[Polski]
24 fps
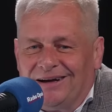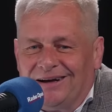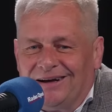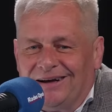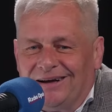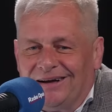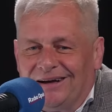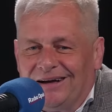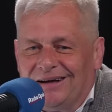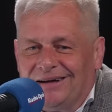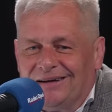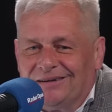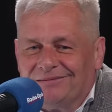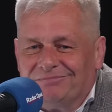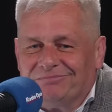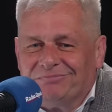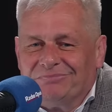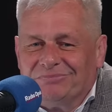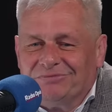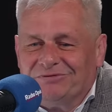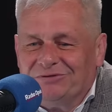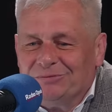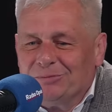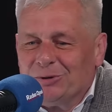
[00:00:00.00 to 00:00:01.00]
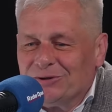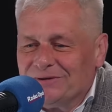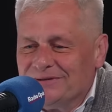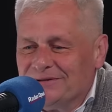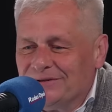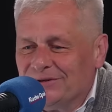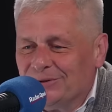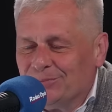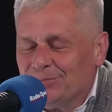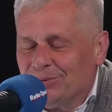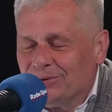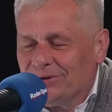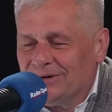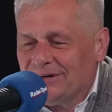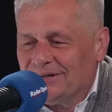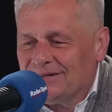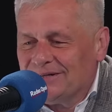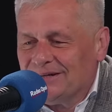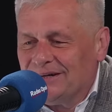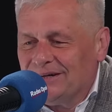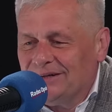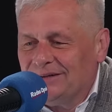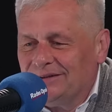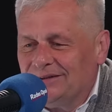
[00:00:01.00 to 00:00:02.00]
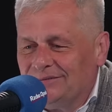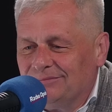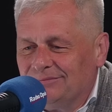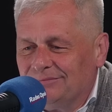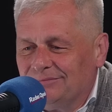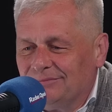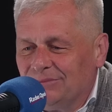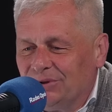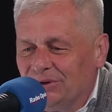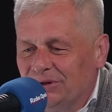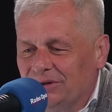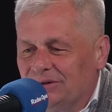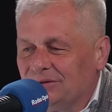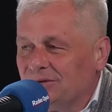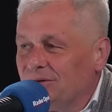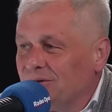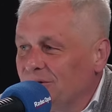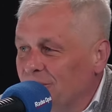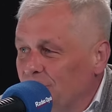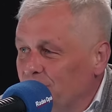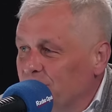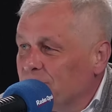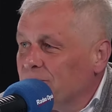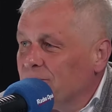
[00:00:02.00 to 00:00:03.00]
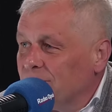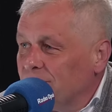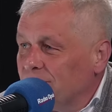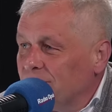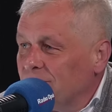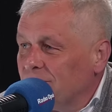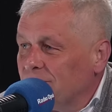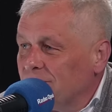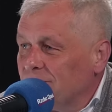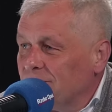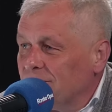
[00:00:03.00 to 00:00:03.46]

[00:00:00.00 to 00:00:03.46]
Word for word: a, a wyborcy to pokazali mojego dorobku,